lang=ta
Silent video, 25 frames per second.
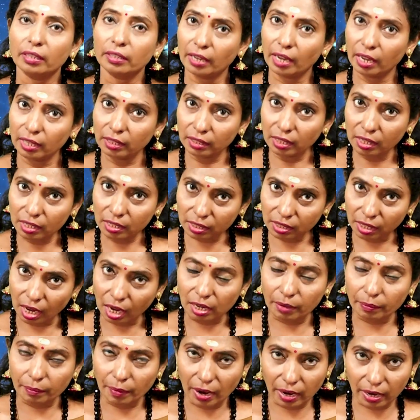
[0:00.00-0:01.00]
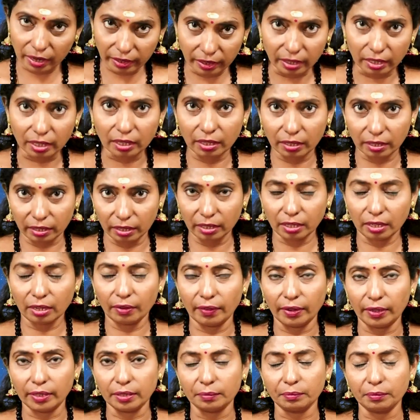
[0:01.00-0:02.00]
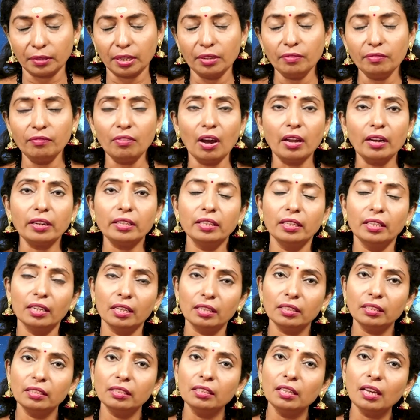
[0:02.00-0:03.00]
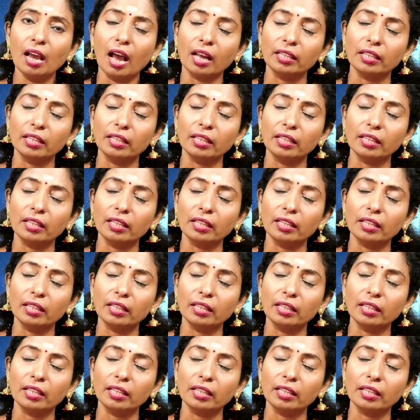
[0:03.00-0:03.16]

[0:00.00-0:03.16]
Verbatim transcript: கேந்திர ஸ்தானமாக இருக்க இருக்க வேண்டும் இவ்வாறு இருந்து